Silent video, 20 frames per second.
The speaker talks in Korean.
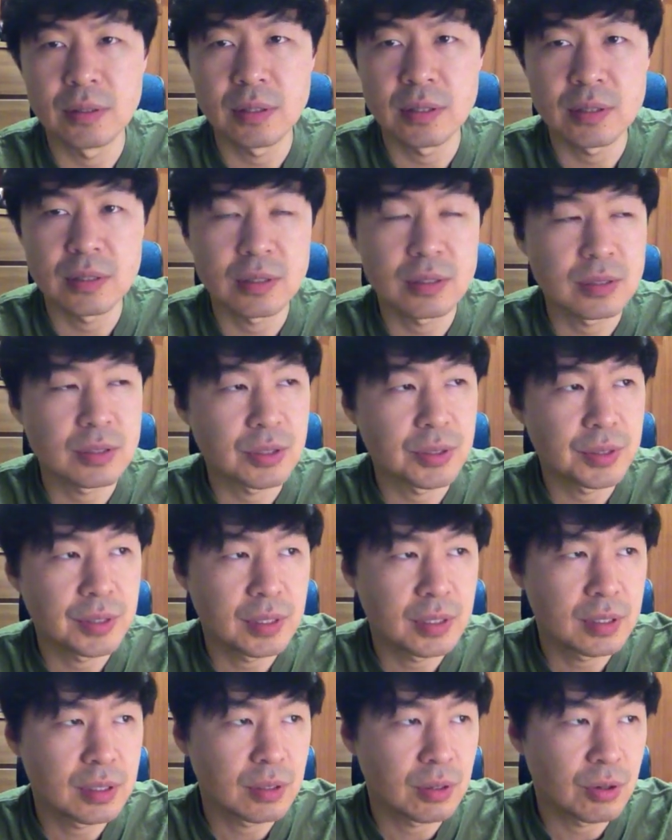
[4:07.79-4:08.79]
그래서
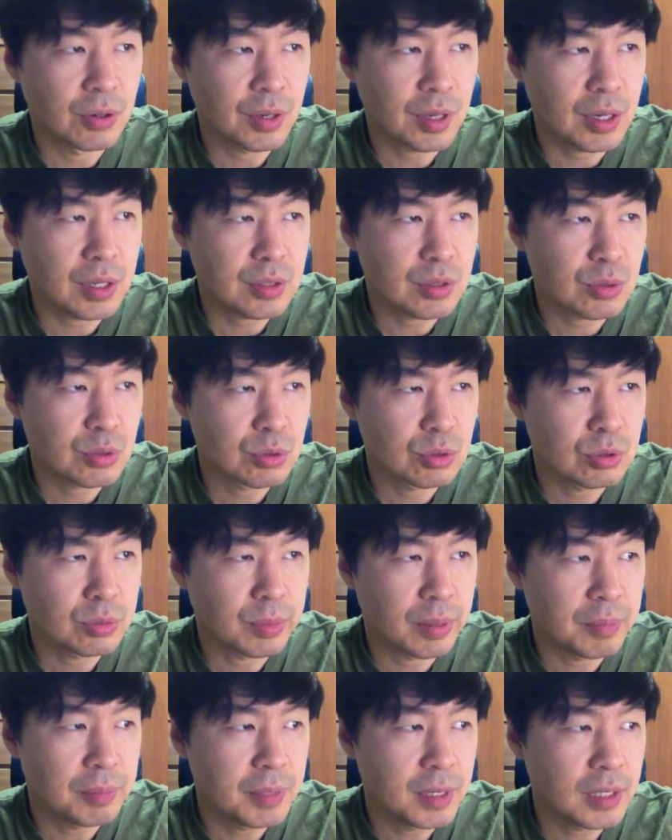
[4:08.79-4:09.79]
저희 어겔에서도
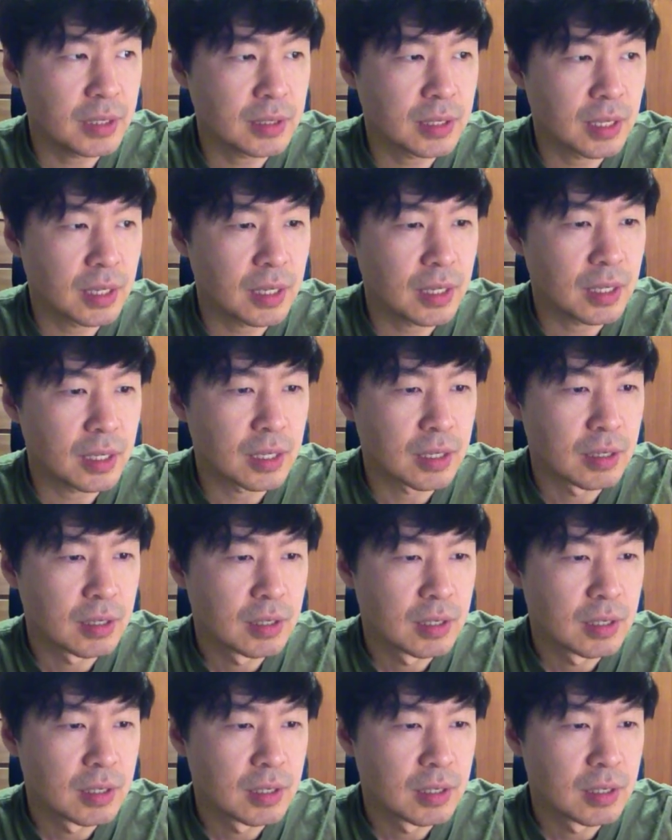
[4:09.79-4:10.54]
판매할 때